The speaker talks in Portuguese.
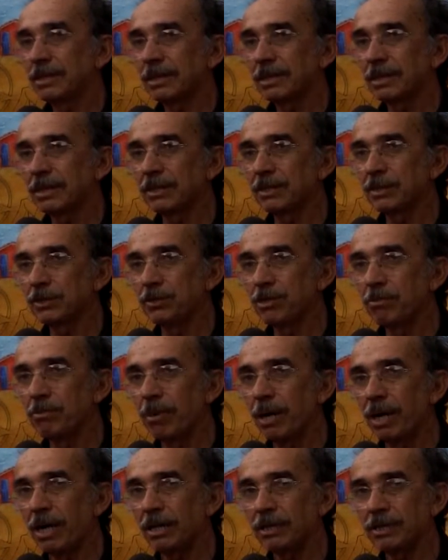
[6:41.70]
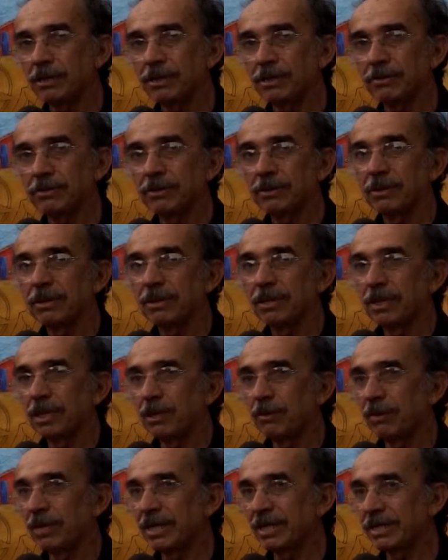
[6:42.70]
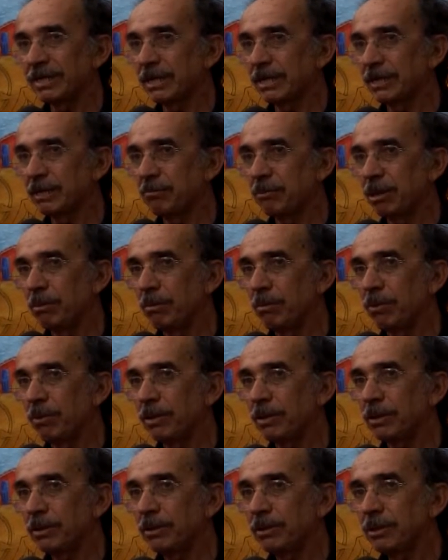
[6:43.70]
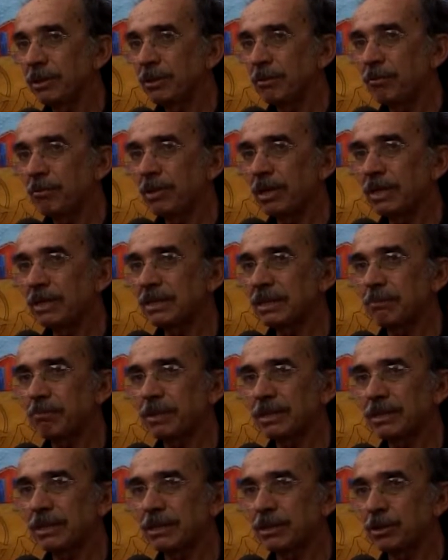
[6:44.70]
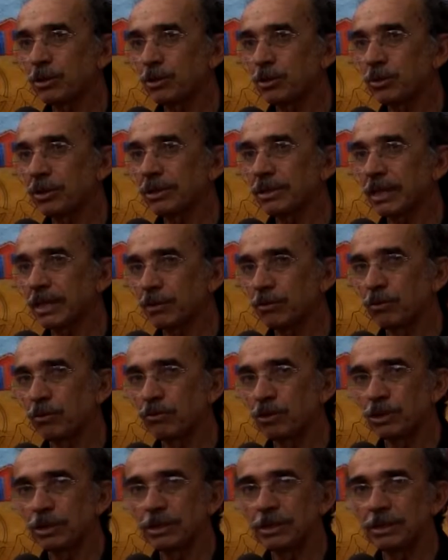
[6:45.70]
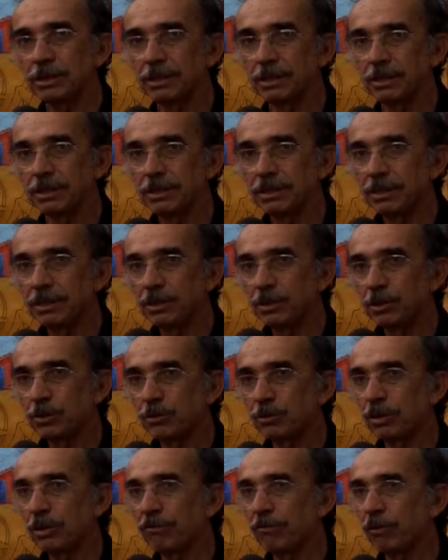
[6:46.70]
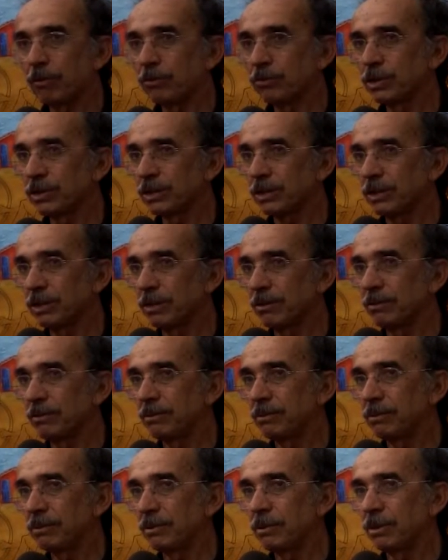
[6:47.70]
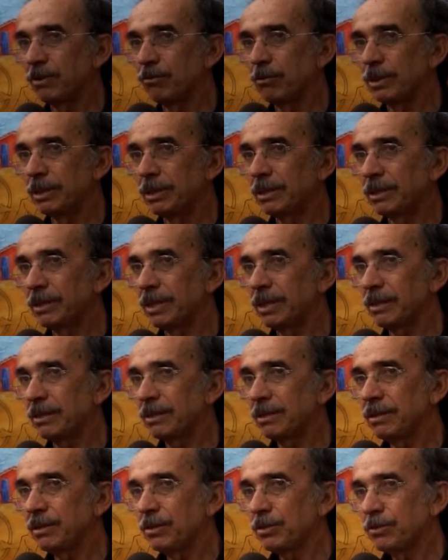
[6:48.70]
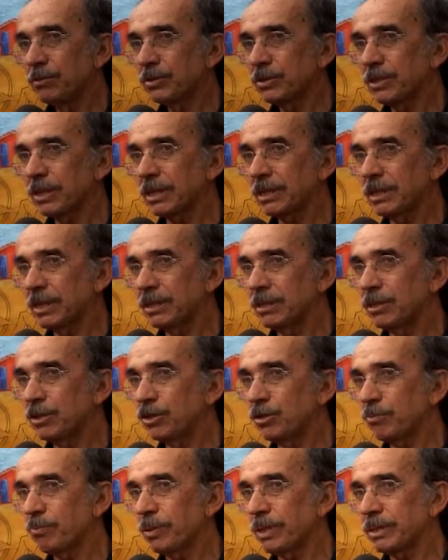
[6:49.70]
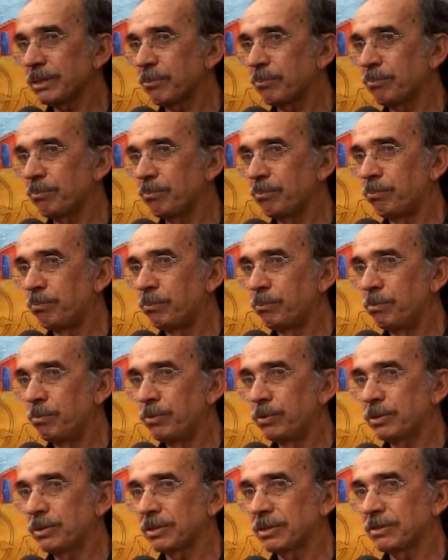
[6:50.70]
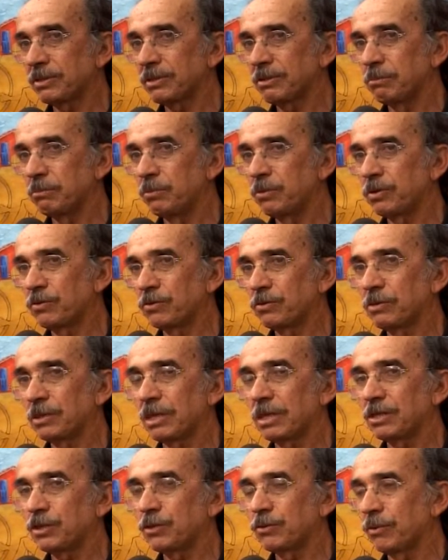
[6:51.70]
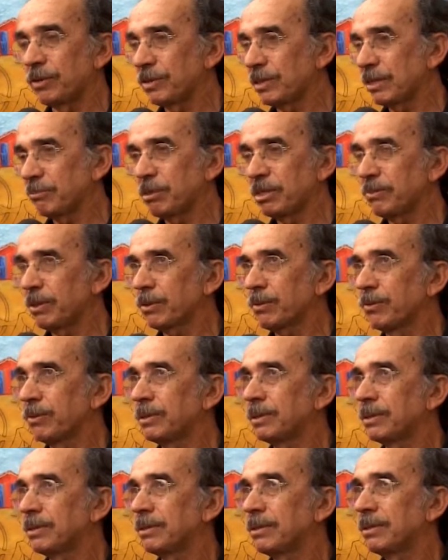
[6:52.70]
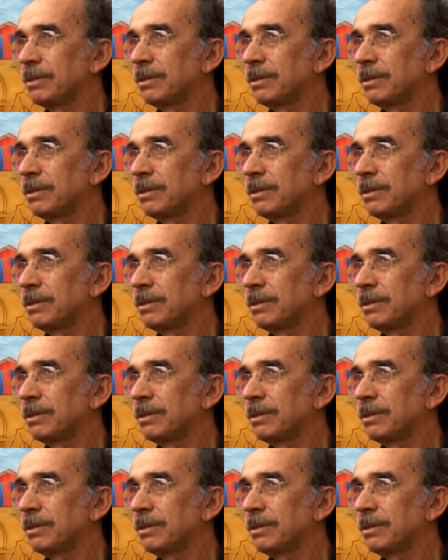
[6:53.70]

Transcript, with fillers: que são imagens, é um resgate de memória, mas apesar de toda a tecnologia, toda a evolução da humanidade, o sertanejo passa por muitas, muitas regiões a mesma coisa.